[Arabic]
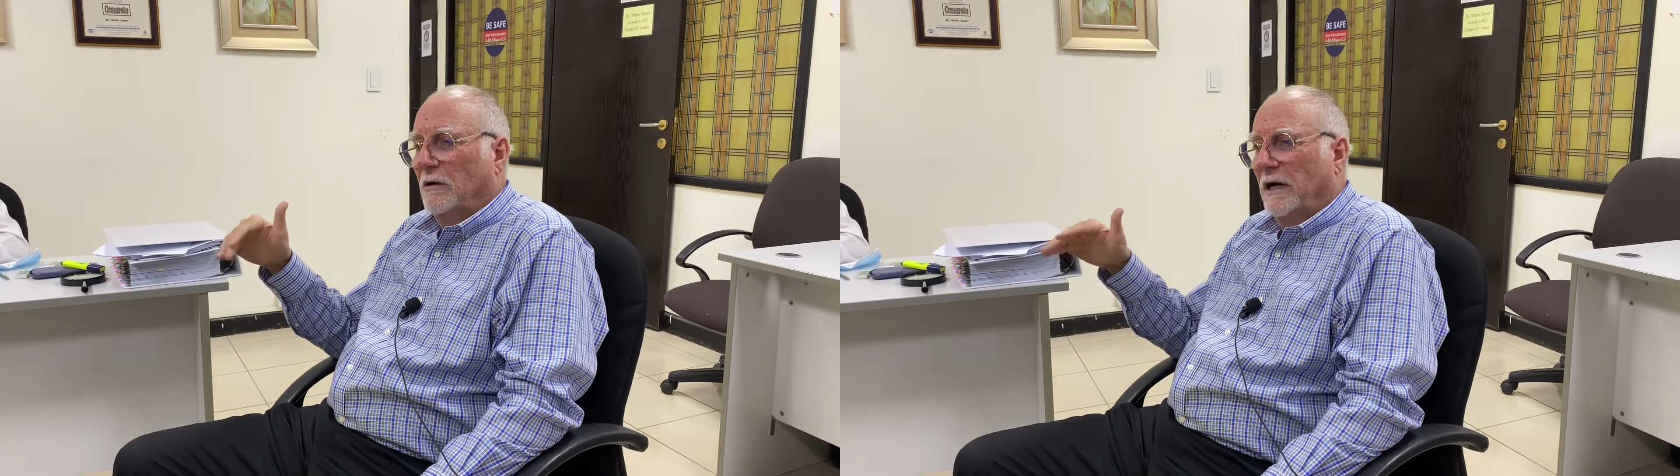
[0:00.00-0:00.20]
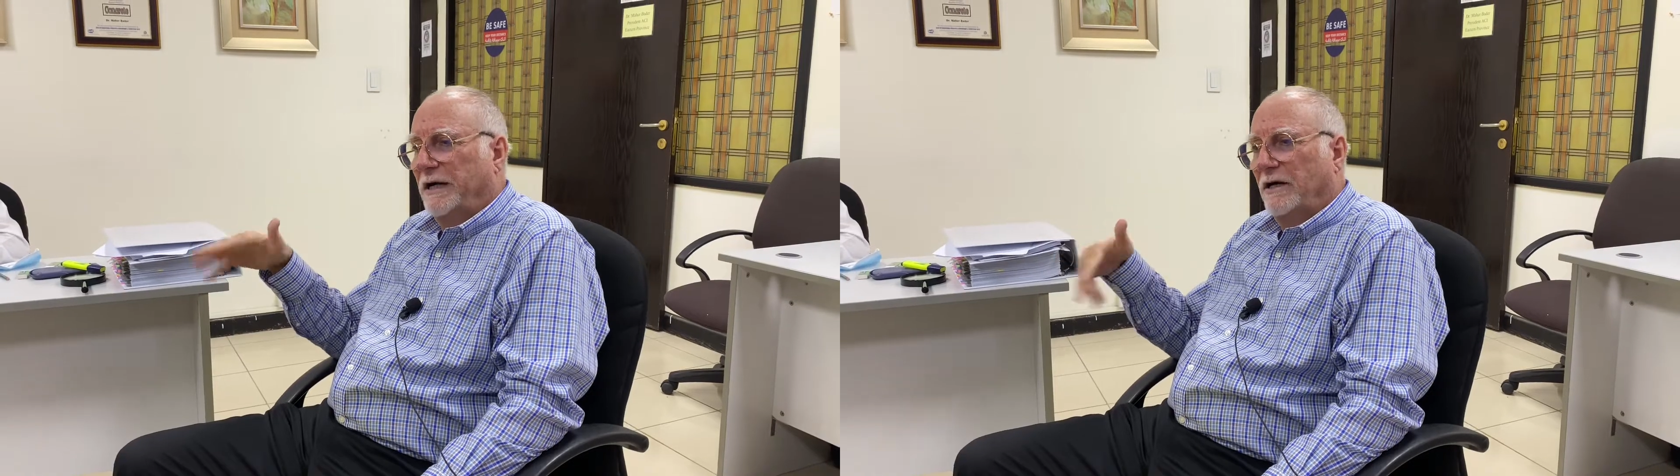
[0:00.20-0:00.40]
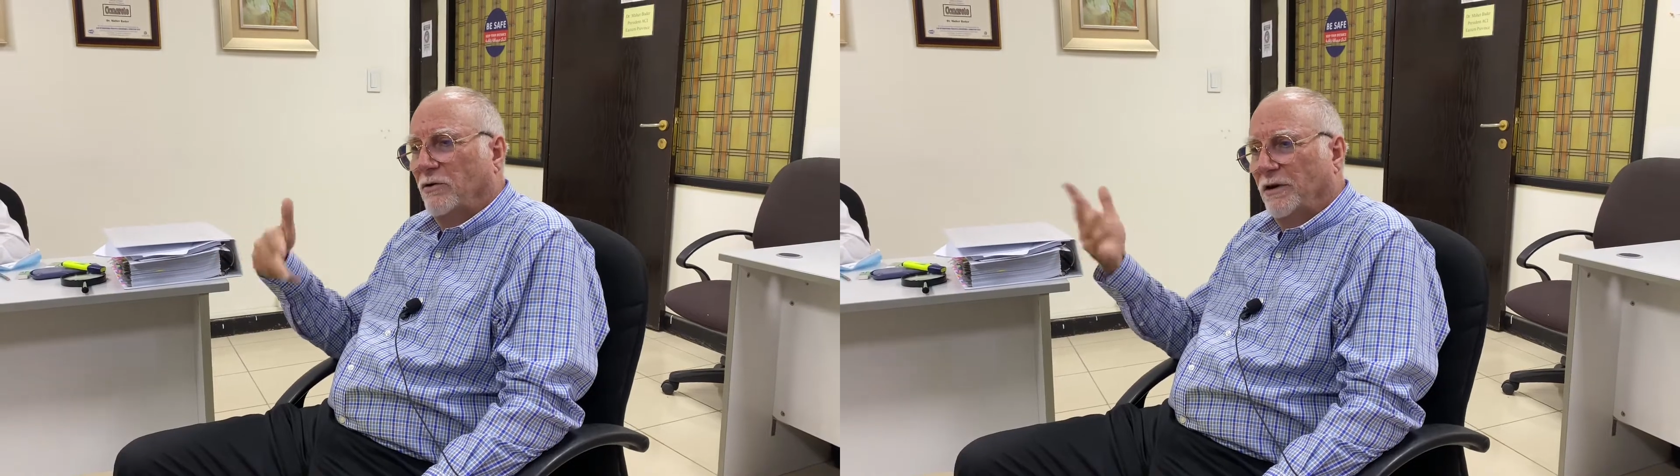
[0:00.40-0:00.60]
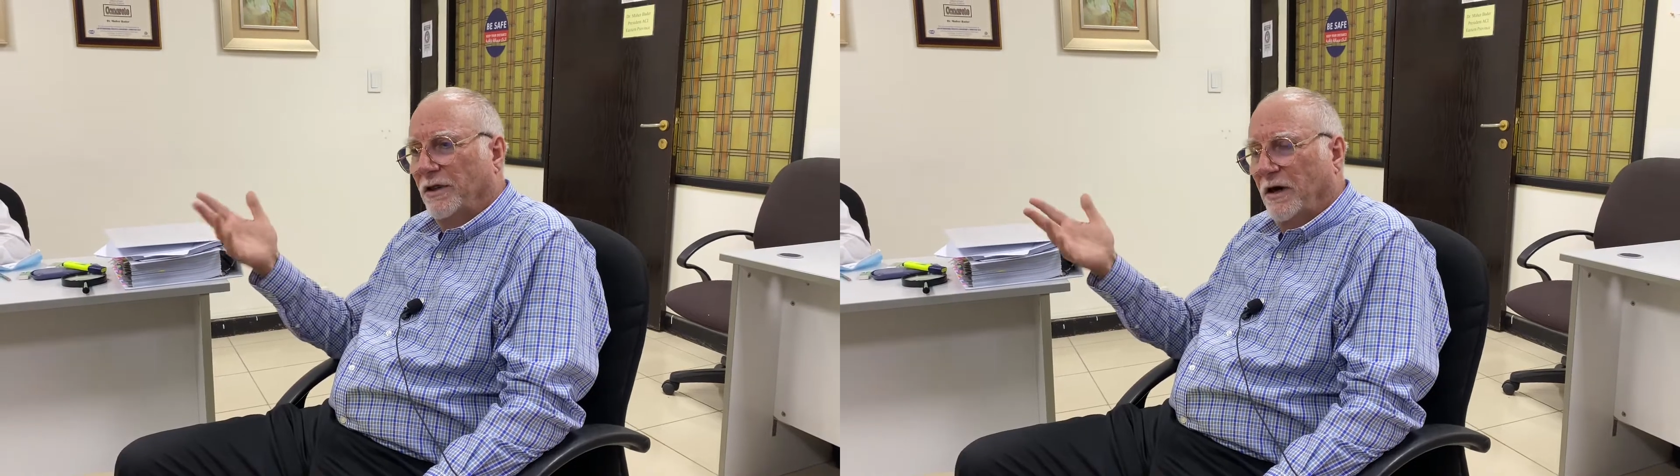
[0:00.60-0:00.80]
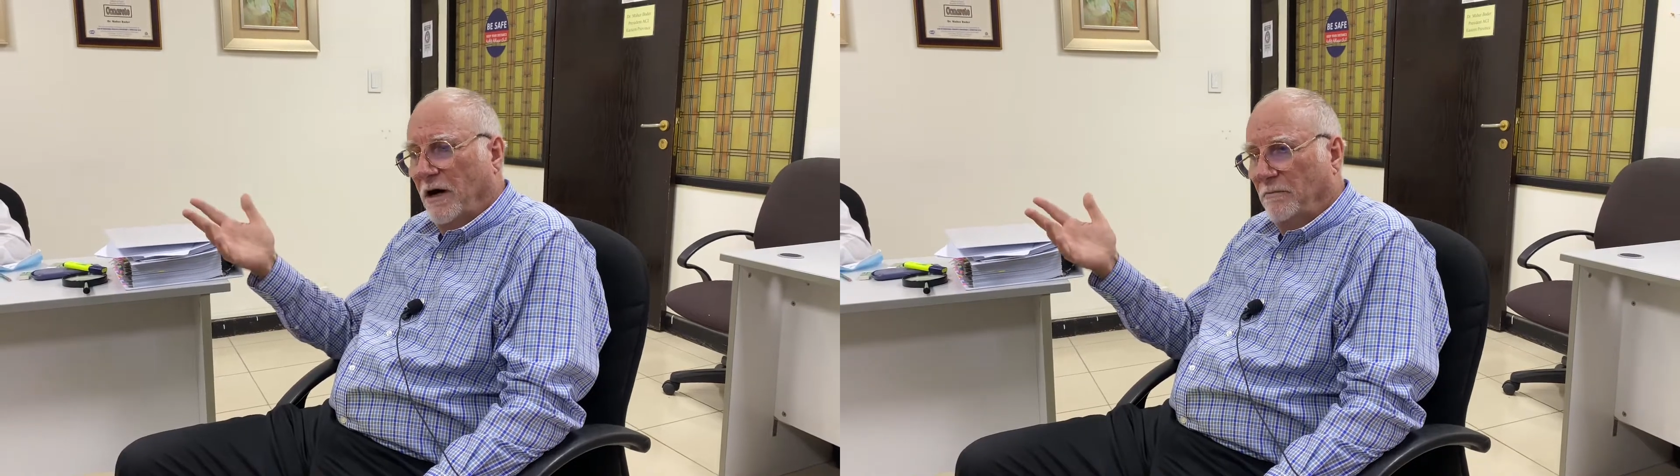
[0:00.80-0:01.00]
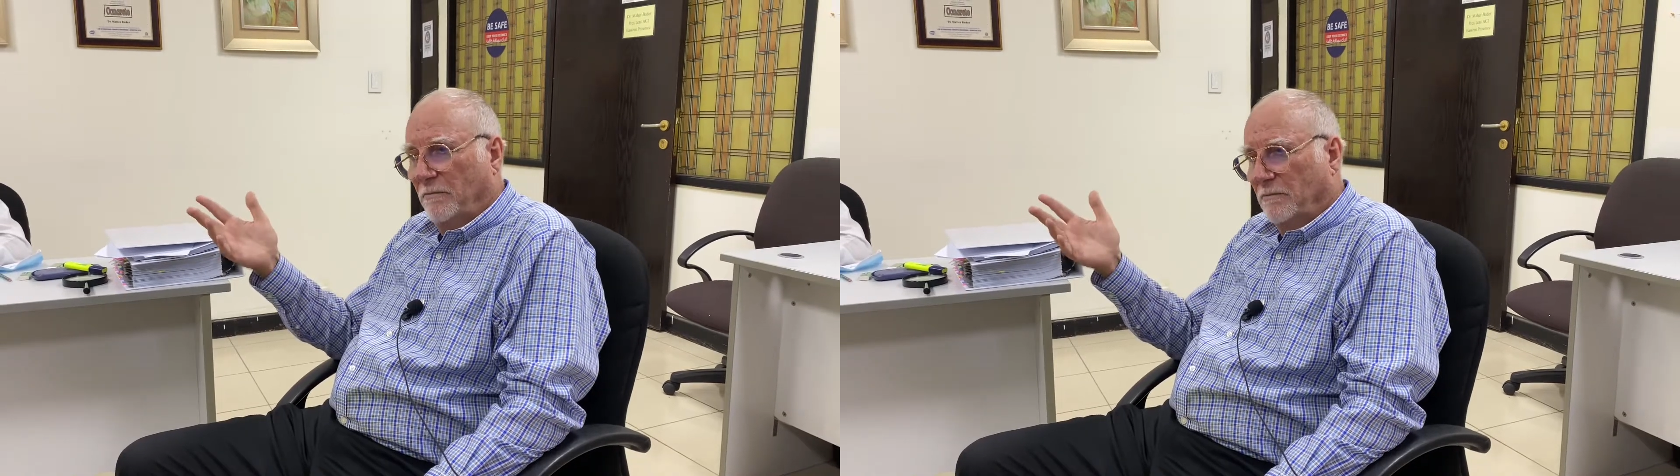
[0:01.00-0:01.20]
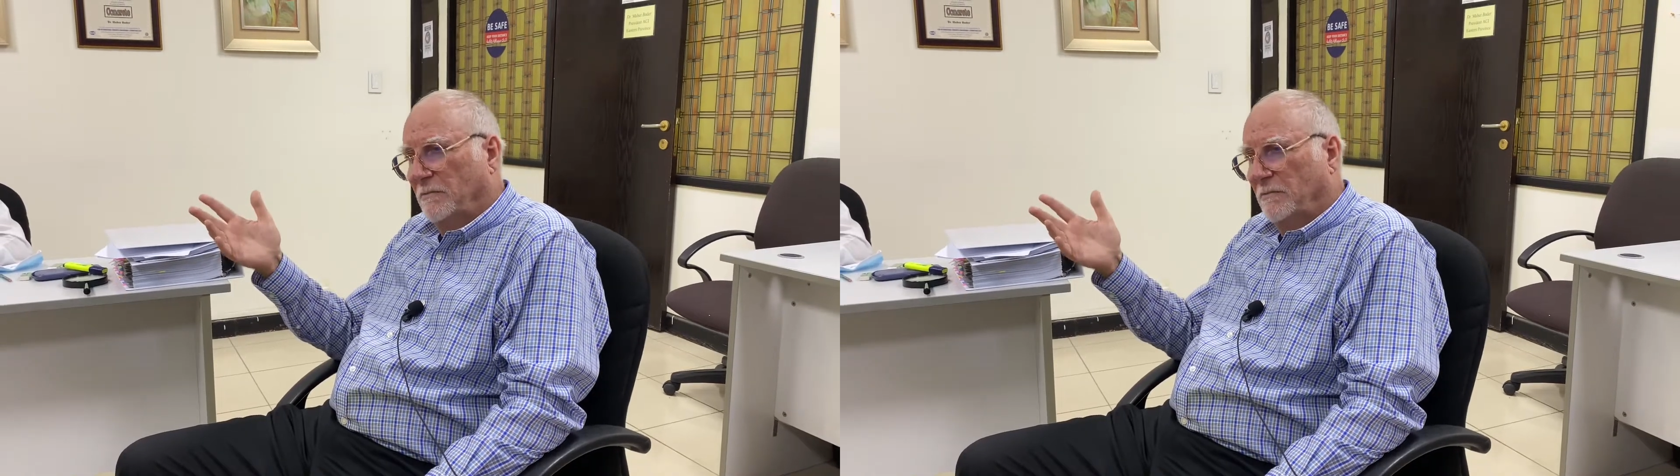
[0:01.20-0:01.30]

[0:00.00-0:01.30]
غيروا النظام